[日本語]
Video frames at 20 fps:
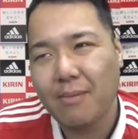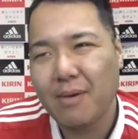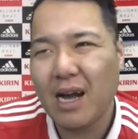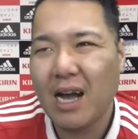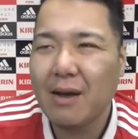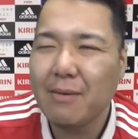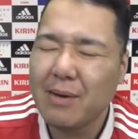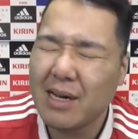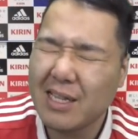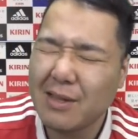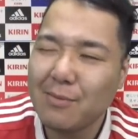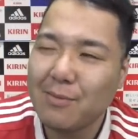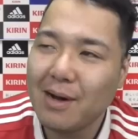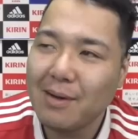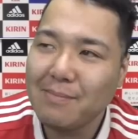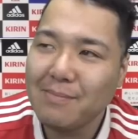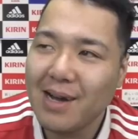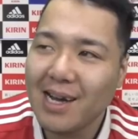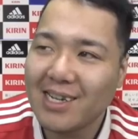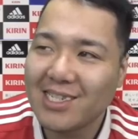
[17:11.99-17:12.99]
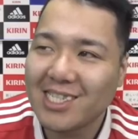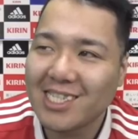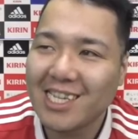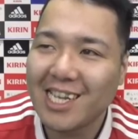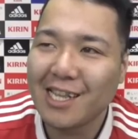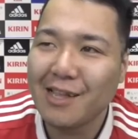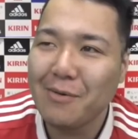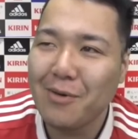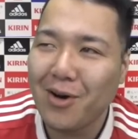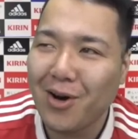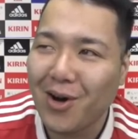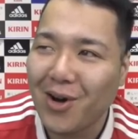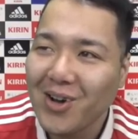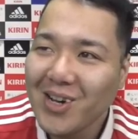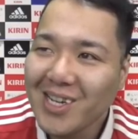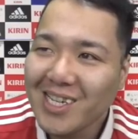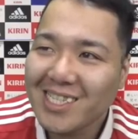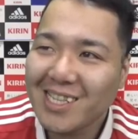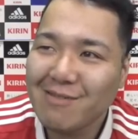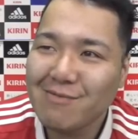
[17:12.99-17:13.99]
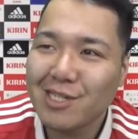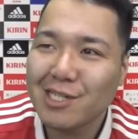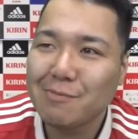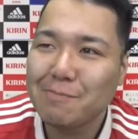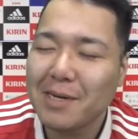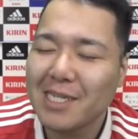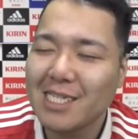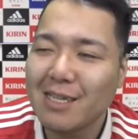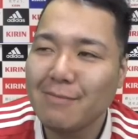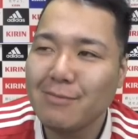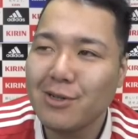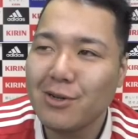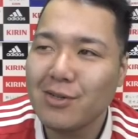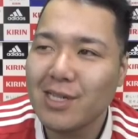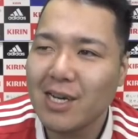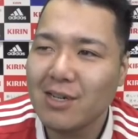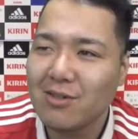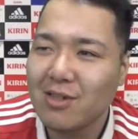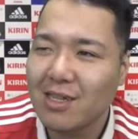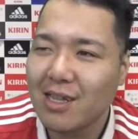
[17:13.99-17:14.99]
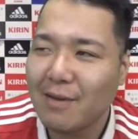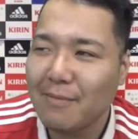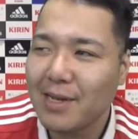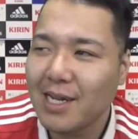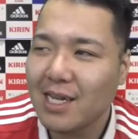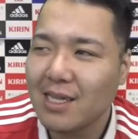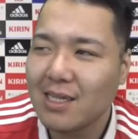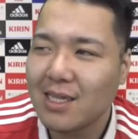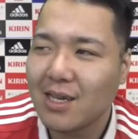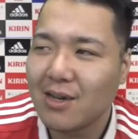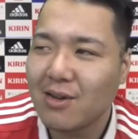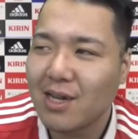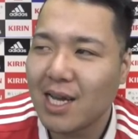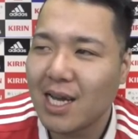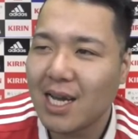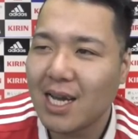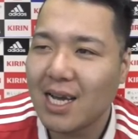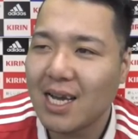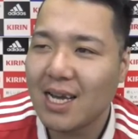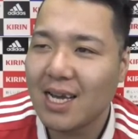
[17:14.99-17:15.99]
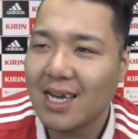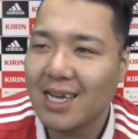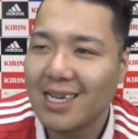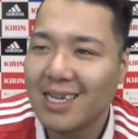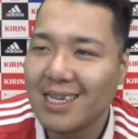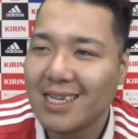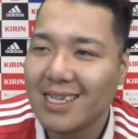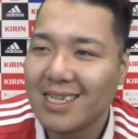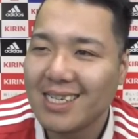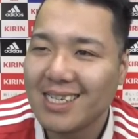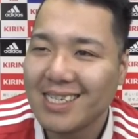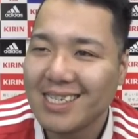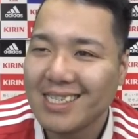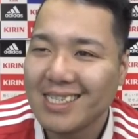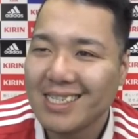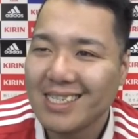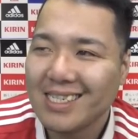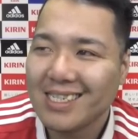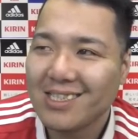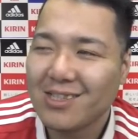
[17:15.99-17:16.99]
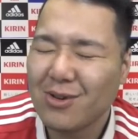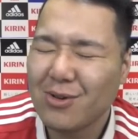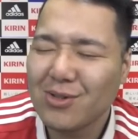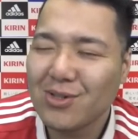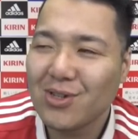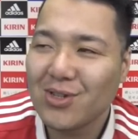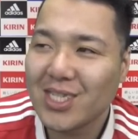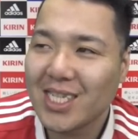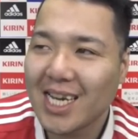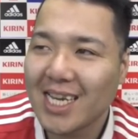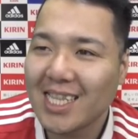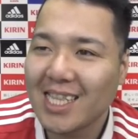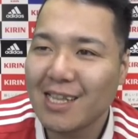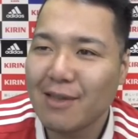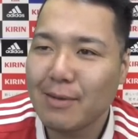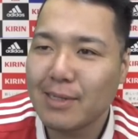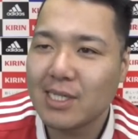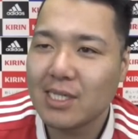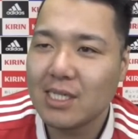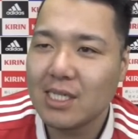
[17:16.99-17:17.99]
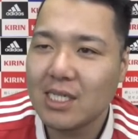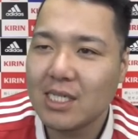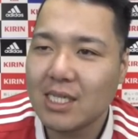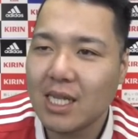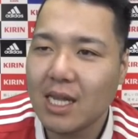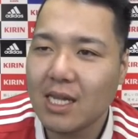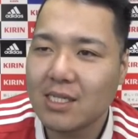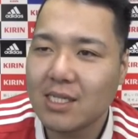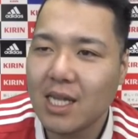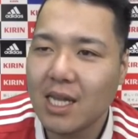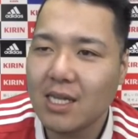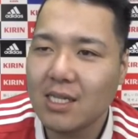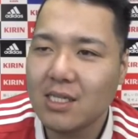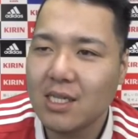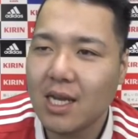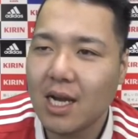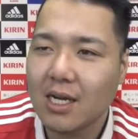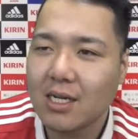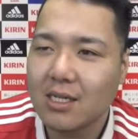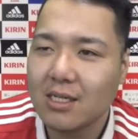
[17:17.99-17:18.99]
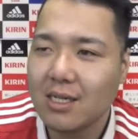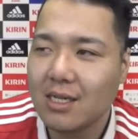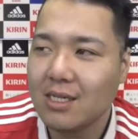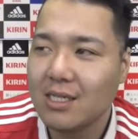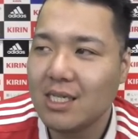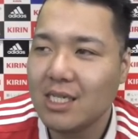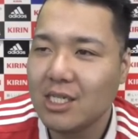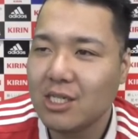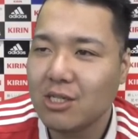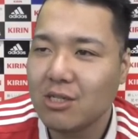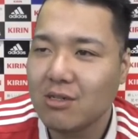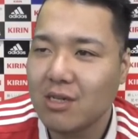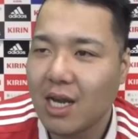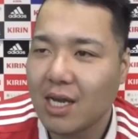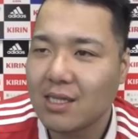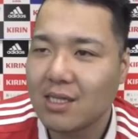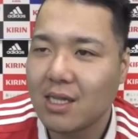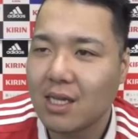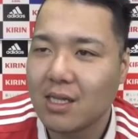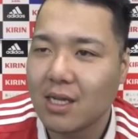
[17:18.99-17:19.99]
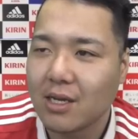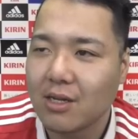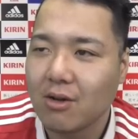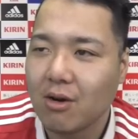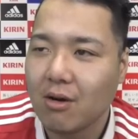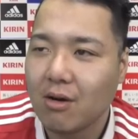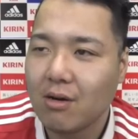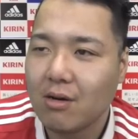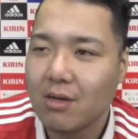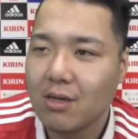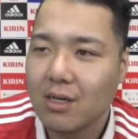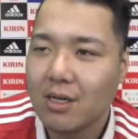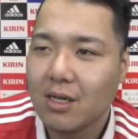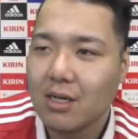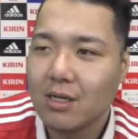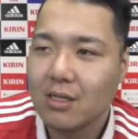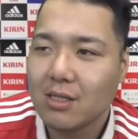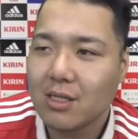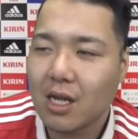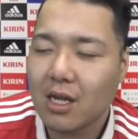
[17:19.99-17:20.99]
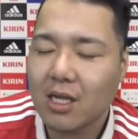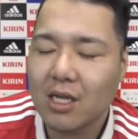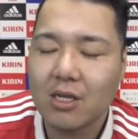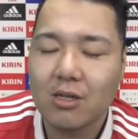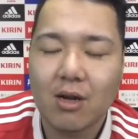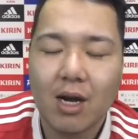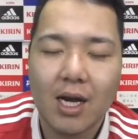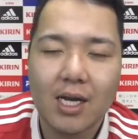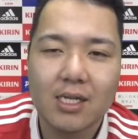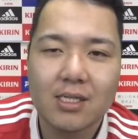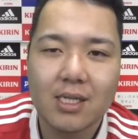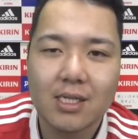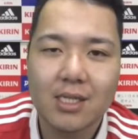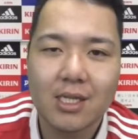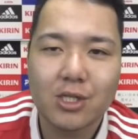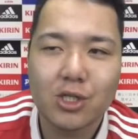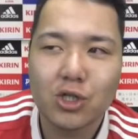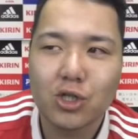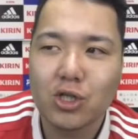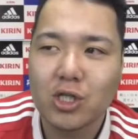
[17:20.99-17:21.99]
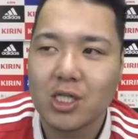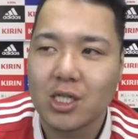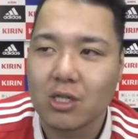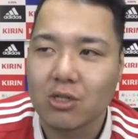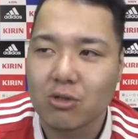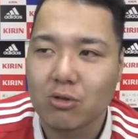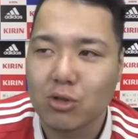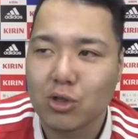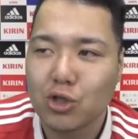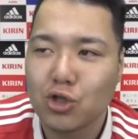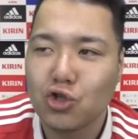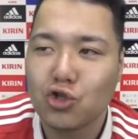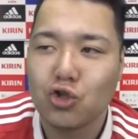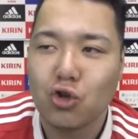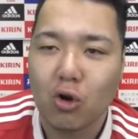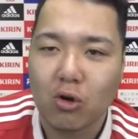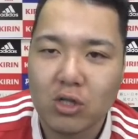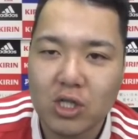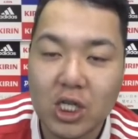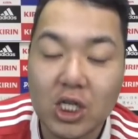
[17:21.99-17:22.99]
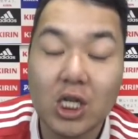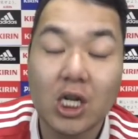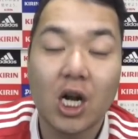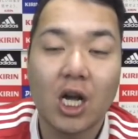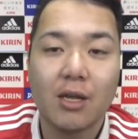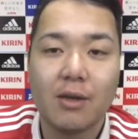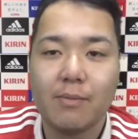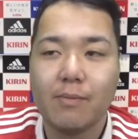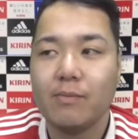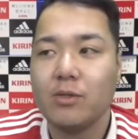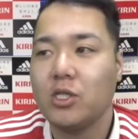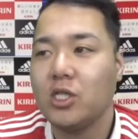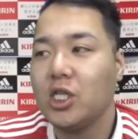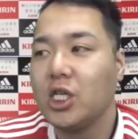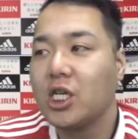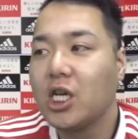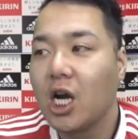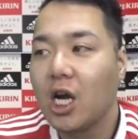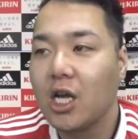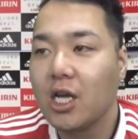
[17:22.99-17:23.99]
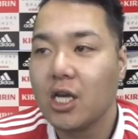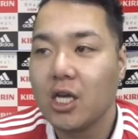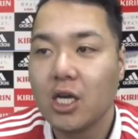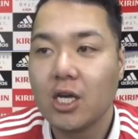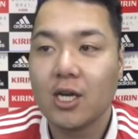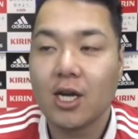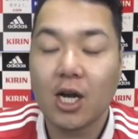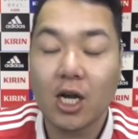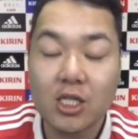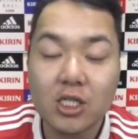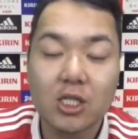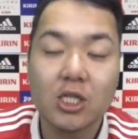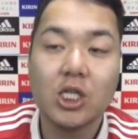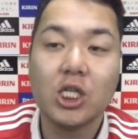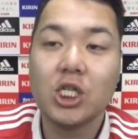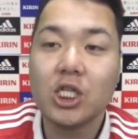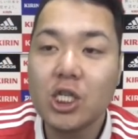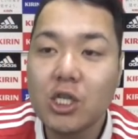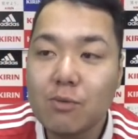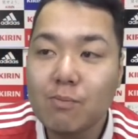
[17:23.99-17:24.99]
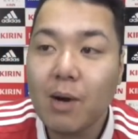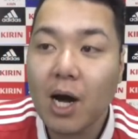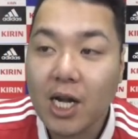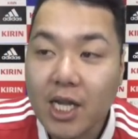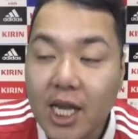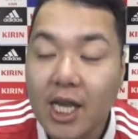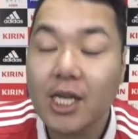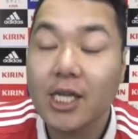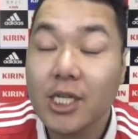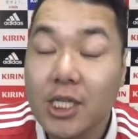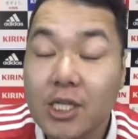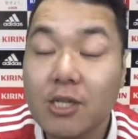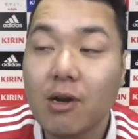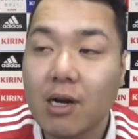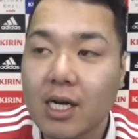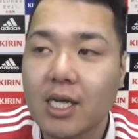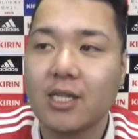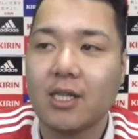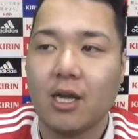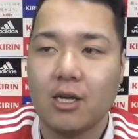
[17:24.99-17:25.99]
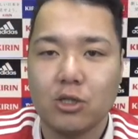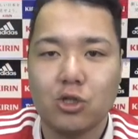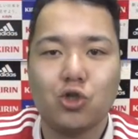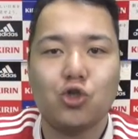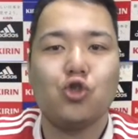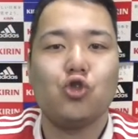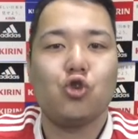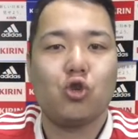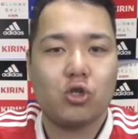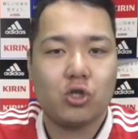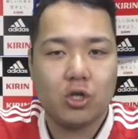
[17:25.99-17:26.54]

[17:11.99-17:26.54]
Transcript: まあまあ、でもマンマークつけても多分スパサブロナウドダメなんだよな。どんどん下がってきます。せんにひゃくにじゅうぐらいあったんだけど、さっきの敗戦でじゅうにでしょ、じゅうよん。にかいにかいか引き負け、引き分けでじゅうろく。